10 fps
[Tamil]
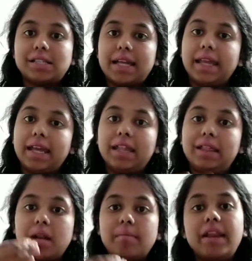சரிங்க
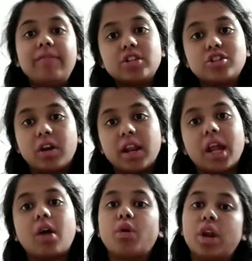இத்தனை பெனிஃபிட்
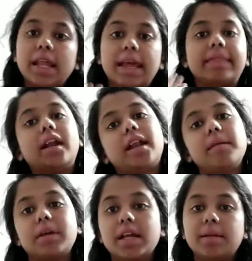சொல்கிறீங்க ஒரு நாளைக்கு எத்தனை
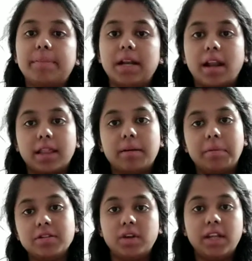டைமுங்க இதை பண்ணுறது
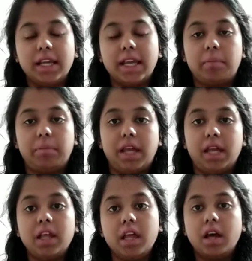அப்படின்னு சொல்லி நீங்கள் கேட்பீங்க
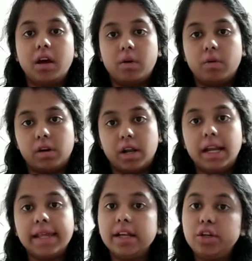ஒரு
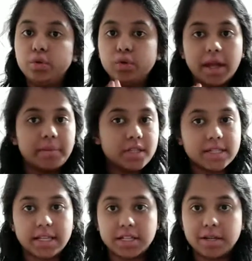நாளைக்கு டூ டைம்ஸ்
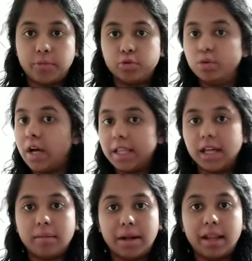செஞ்சால் போதும்
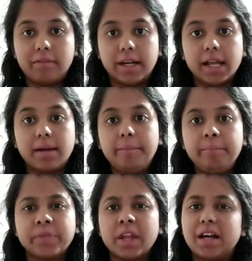அதிகமெல்லாம் வேண்டாம்
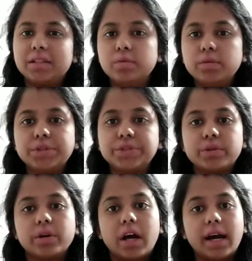அது உங்கள்
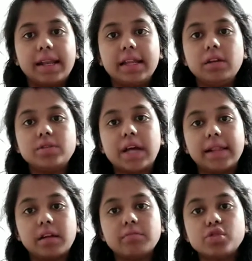இஷ்டம் காலையிலையும்
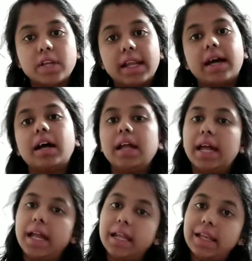சாயந்தரமும் செய்யலாம்
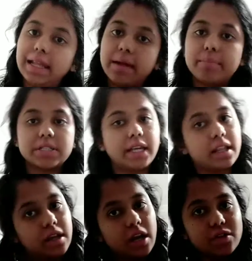இல்லை எப்போ
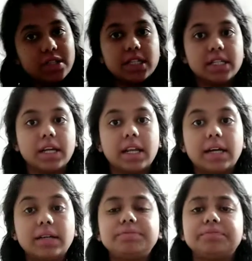செய்கிறதுனாலும்
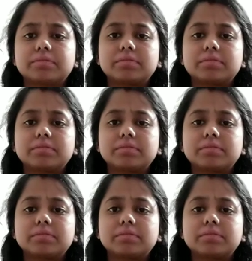செஞ்சுக்கலாம்